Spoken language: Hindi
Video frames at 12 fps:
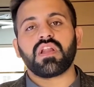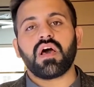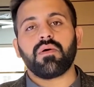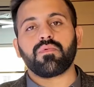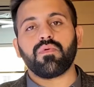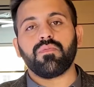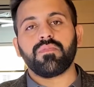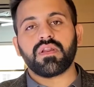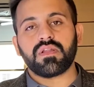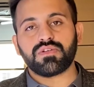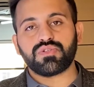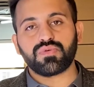आपको
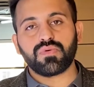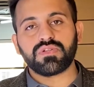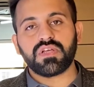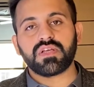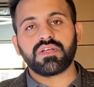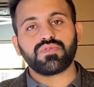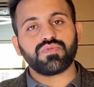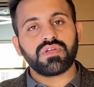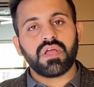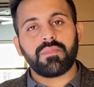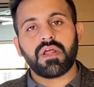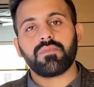मिलना शुरू हो जाएंगी जो ही
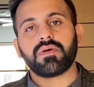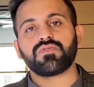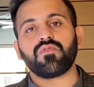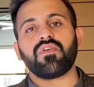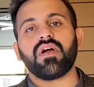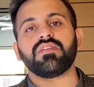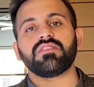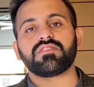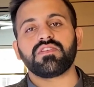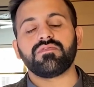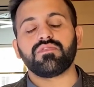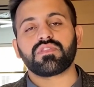हमारे पास वो फाइल
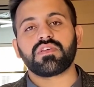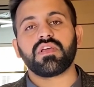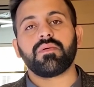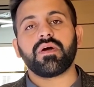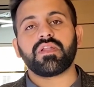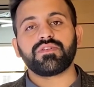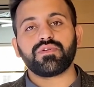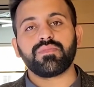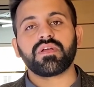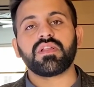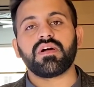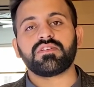रिसीव होती है हमारे जो भी
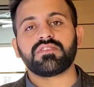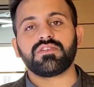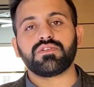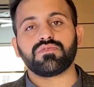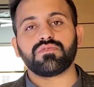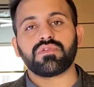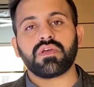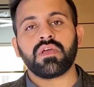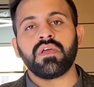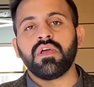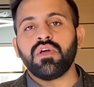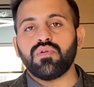क्लाइंट्स हैं जिन्होंने
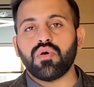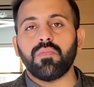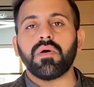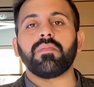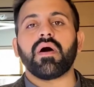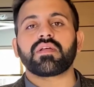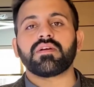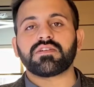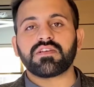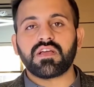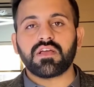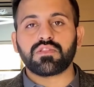नोबल
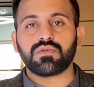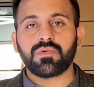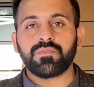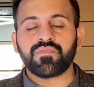मार्केटिंग के थ्रू